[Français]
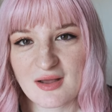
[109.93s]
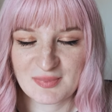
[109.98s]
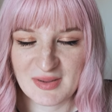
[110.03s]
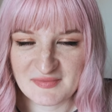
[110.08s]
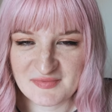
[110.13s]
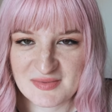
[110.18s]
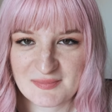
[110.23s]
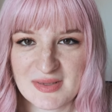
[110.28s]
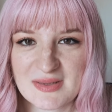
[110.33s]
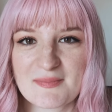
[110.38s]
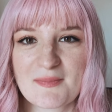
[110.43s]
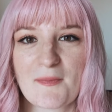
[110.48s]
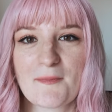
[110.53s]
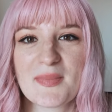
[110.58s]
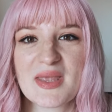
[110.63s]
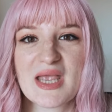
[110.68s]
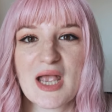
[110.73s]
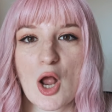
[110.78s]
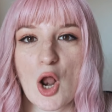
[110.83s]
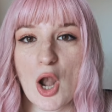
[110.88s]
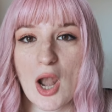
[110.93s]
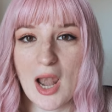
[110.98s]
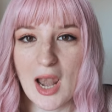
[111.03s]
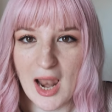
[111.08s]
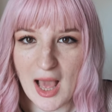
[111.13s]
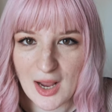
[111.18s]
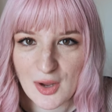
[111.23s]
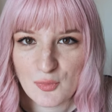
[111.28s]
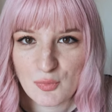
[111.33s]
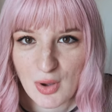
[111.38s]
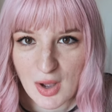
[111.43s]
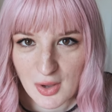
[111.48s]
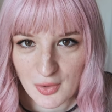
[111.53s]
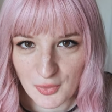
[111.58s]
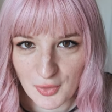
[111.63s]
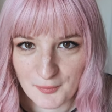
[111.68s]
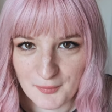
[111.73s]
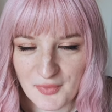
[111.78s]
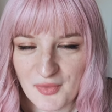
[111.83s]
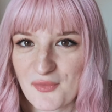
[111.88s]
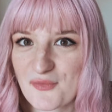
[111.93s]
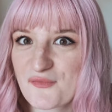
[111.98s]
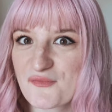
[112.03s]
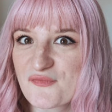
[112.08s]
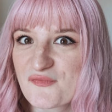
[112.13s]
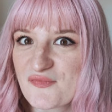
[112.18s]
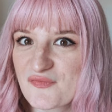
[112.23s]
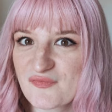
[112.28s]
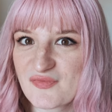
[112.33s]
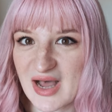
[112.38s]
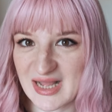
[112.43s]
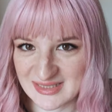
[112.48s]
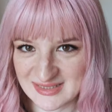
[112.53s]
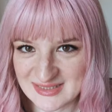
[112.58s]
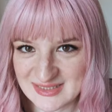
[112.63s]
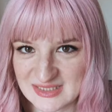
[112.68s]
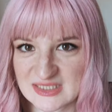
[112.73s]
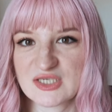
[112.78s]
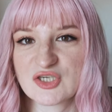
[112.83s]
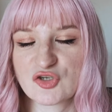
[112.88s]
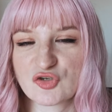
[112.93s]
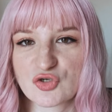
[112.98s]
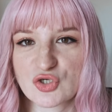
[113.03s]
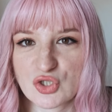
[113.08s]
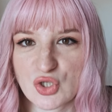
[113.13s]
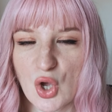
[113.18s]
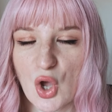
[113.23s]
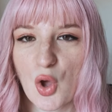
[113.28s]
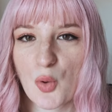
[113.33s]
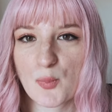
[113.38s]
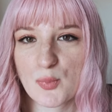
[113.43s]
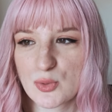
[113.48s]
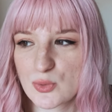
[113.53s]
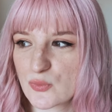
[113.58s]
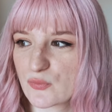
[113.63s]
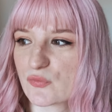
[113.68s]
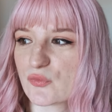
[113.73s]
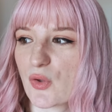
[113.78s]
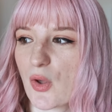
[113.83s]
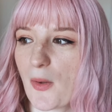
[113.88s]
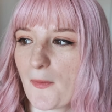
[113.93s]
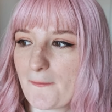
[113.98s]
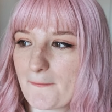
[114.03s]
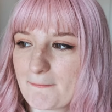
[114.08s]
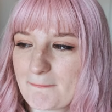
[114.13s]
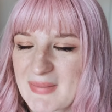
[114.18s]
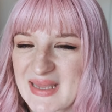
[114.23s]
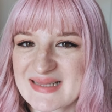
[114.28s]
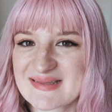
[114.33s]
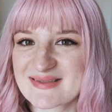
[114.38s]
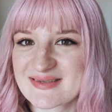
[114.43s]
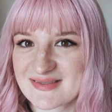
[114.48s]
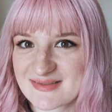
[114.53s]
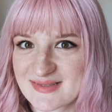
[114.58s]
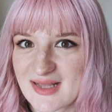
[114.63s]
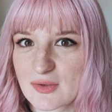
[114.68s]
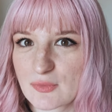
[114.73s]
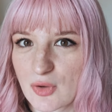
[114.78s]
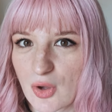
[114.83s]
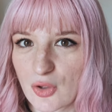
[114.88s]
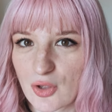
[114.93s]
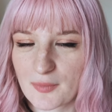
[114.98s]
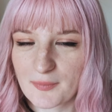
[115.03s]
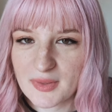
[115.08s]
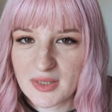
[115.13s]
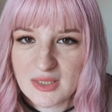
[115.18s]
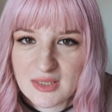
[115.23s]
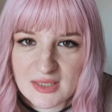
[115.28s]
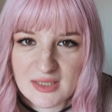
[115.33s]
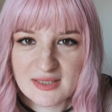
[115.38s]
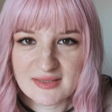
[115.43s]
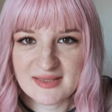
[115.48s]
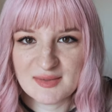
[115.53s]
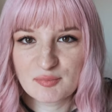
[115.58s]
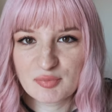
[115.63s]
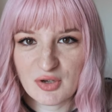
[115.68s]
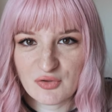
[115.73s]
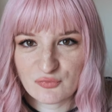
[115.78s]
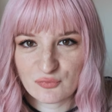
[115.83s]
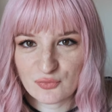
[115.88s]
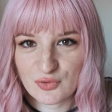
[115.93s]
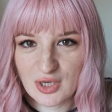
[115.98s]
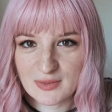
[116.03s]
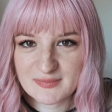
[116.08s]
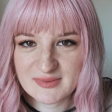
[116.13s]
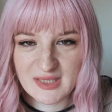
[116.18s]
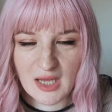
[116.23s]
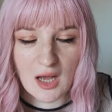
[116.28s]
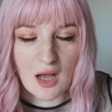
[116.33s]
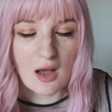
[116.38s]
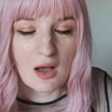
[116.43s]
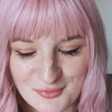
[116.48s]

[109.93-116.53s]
J'ai pas filmé, mais l'aquarium fat genre plusieurs mètres d'aquarium, des poissons comme ça.